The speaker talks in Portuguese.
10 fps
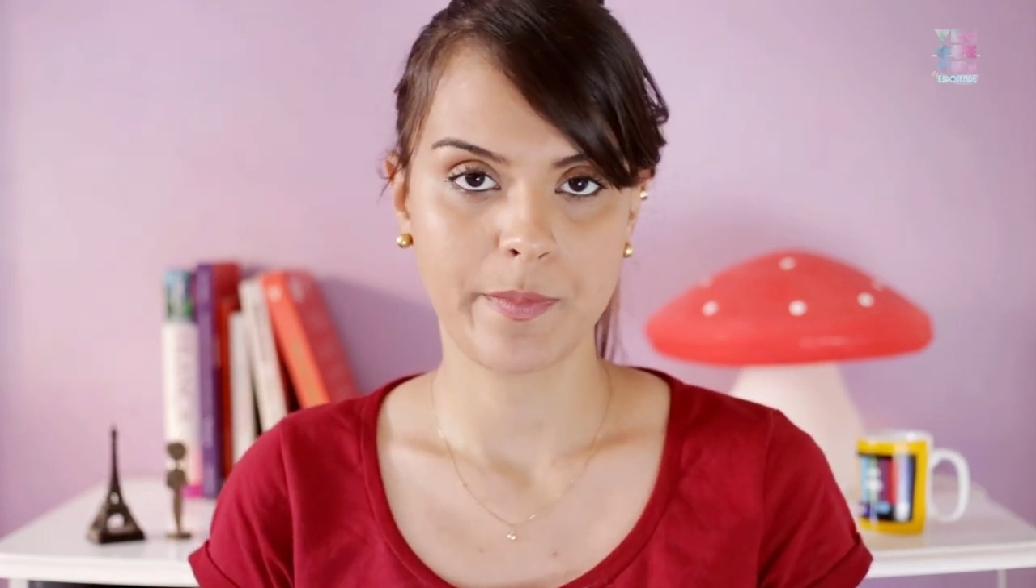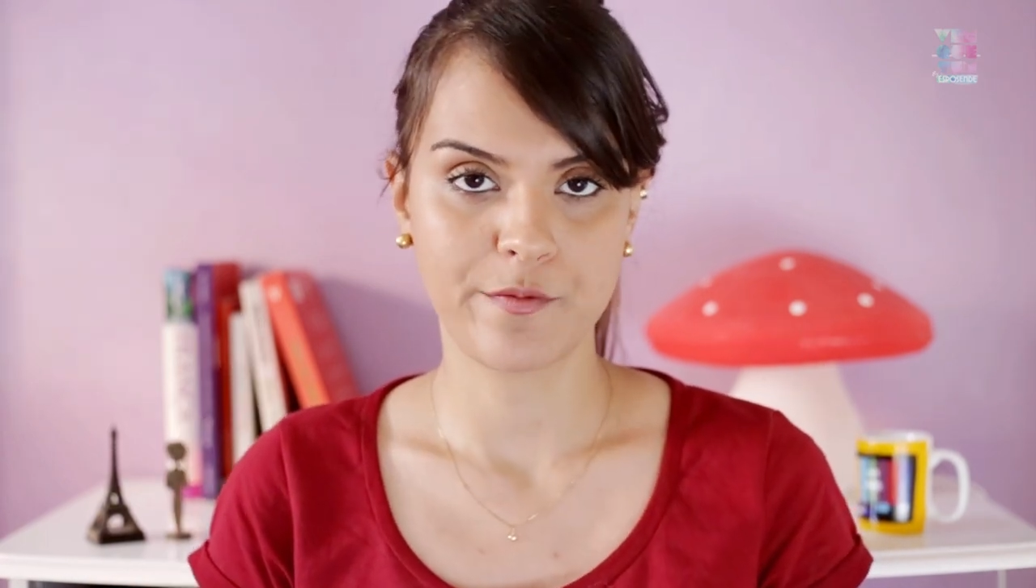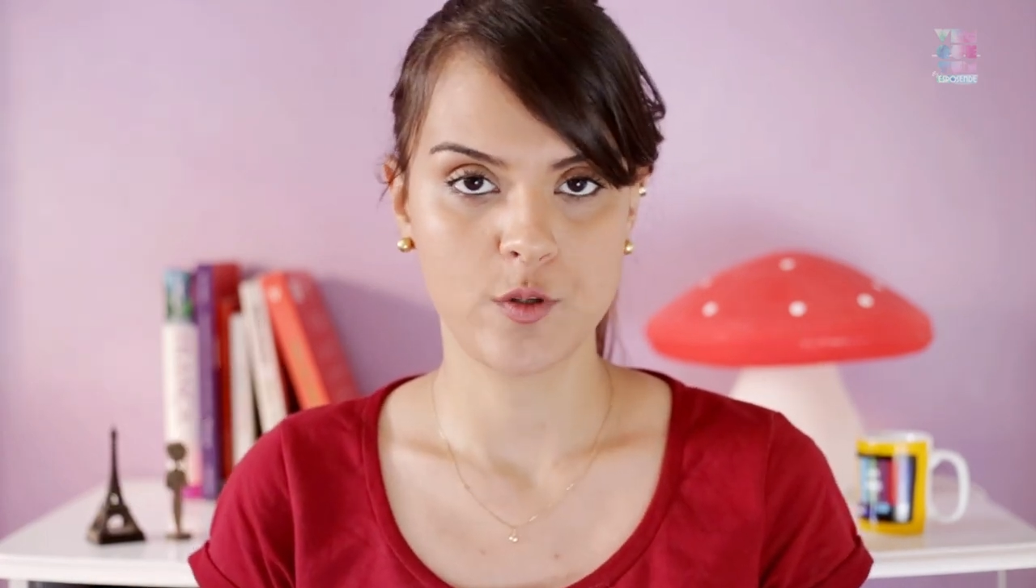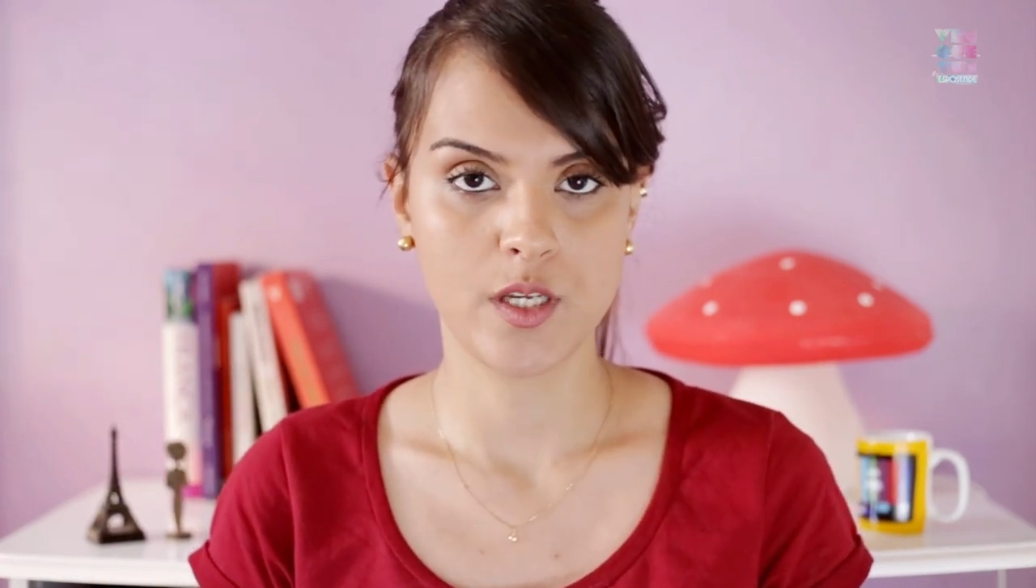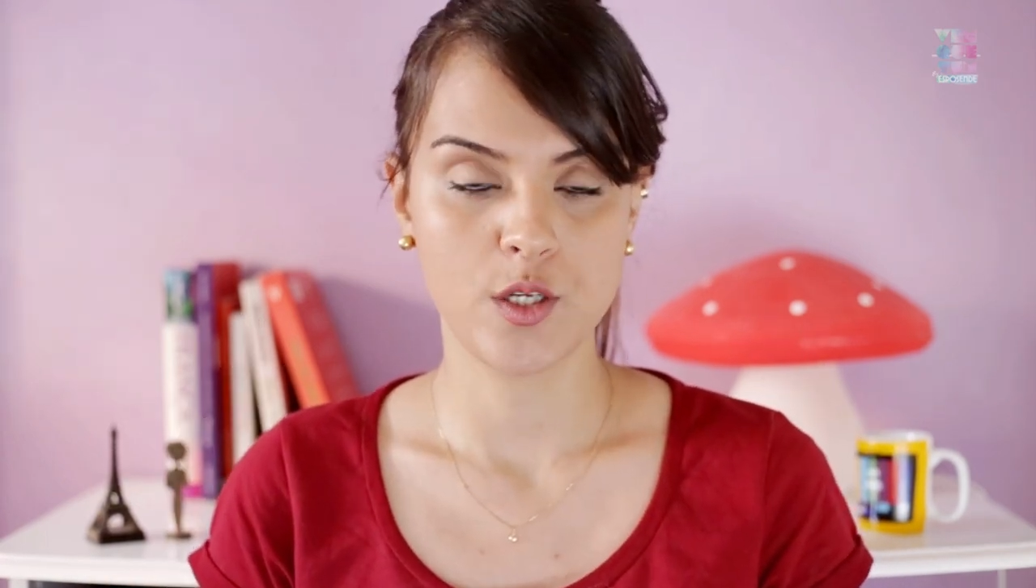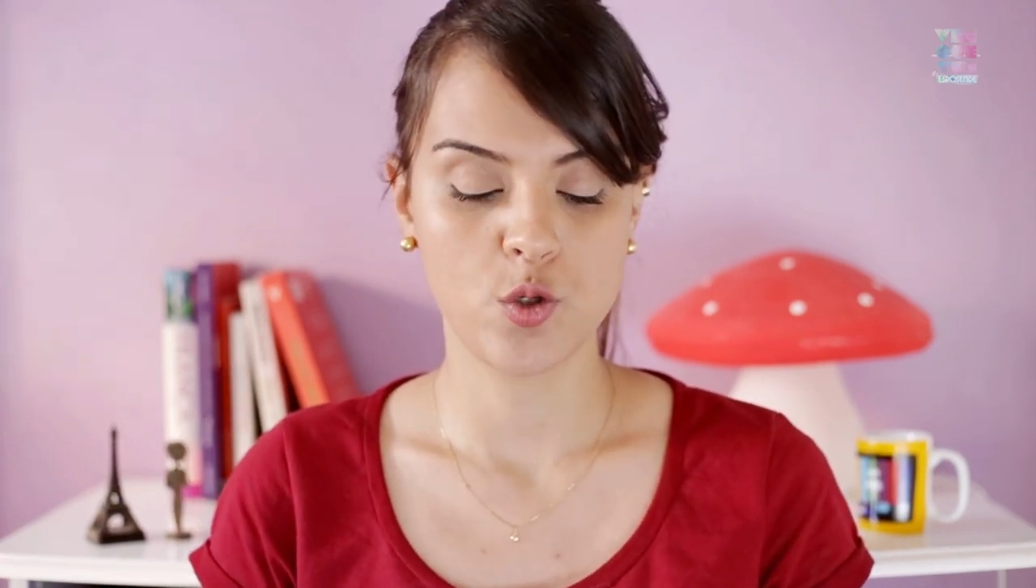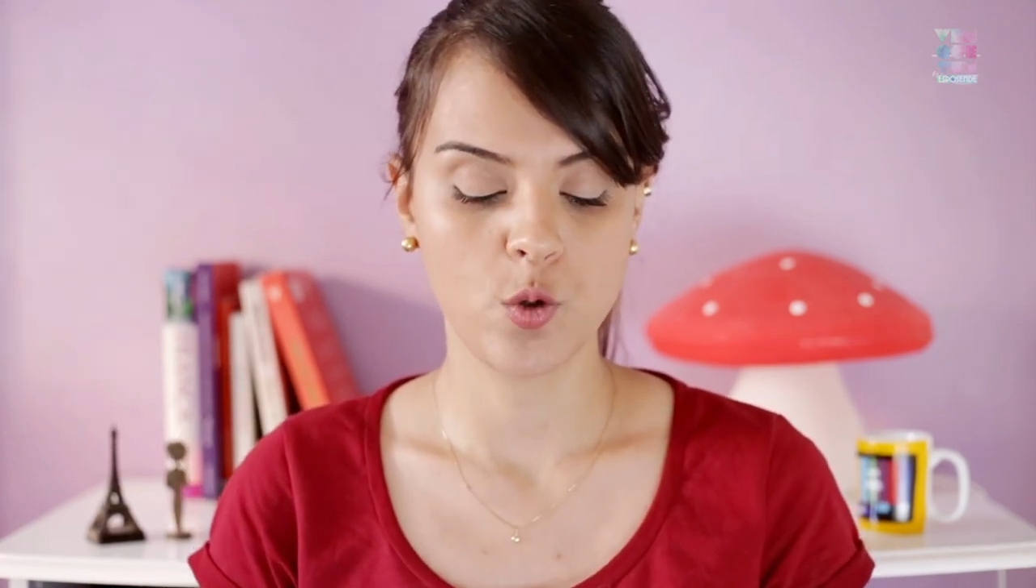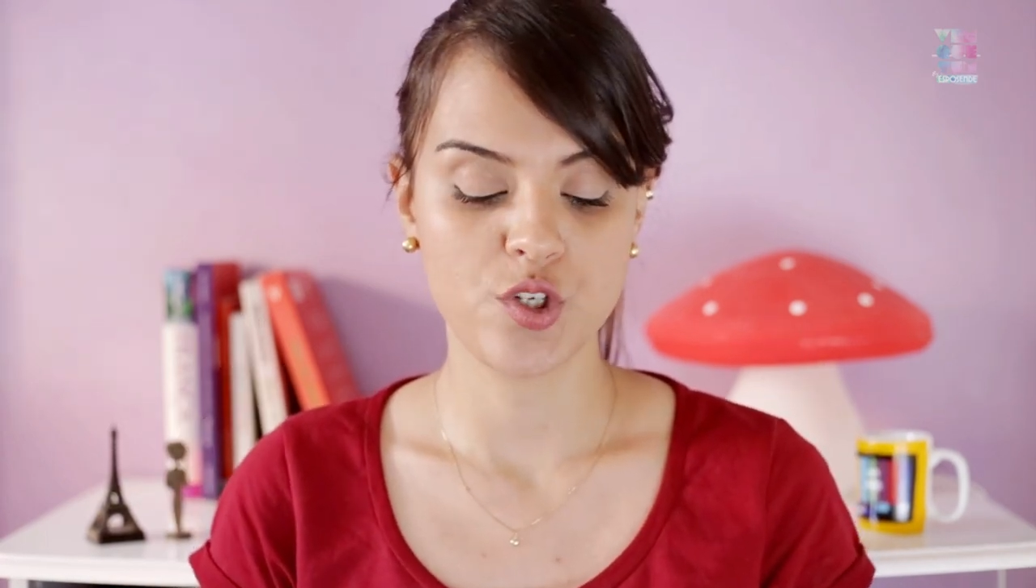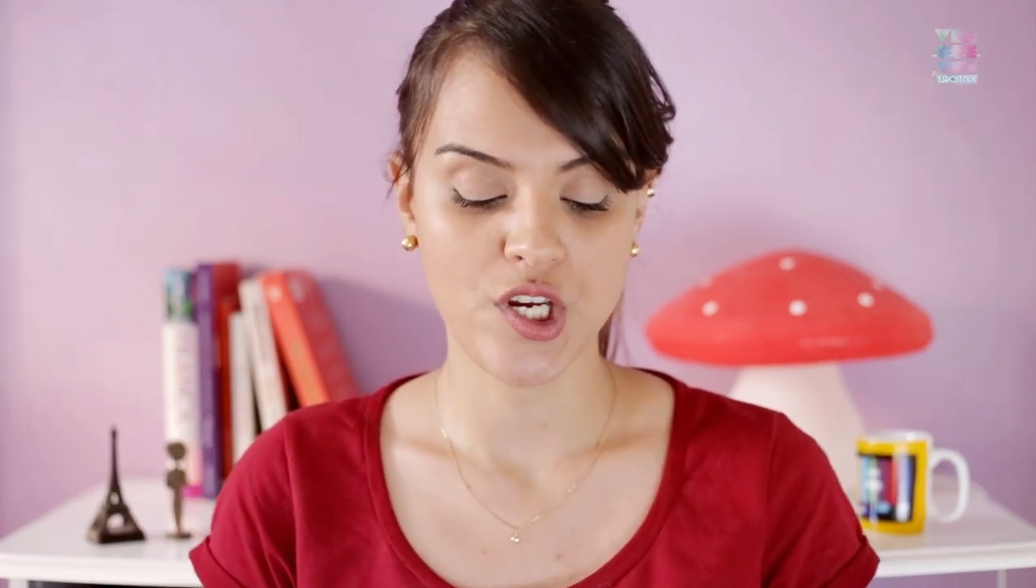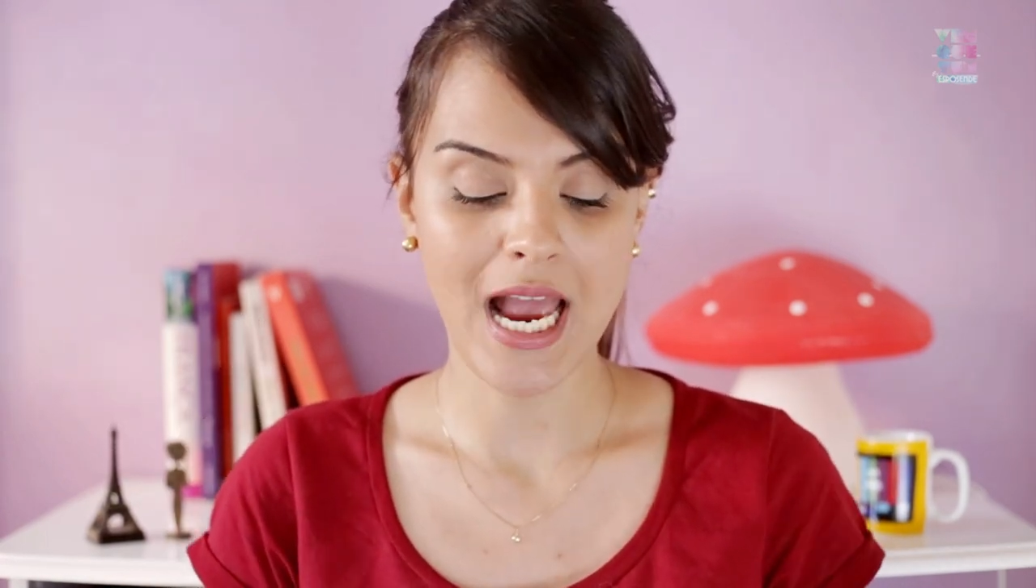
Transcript: para vocês hoje